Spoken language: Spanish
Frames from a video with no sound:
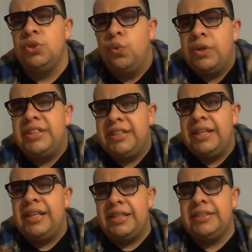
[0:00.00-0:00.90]
tus
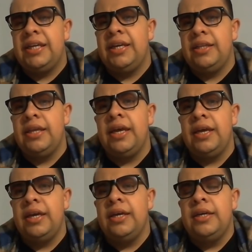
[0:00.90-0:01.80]
recetas
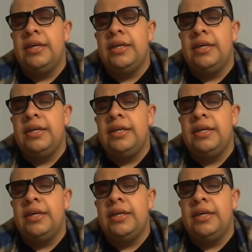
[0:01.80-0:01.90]
de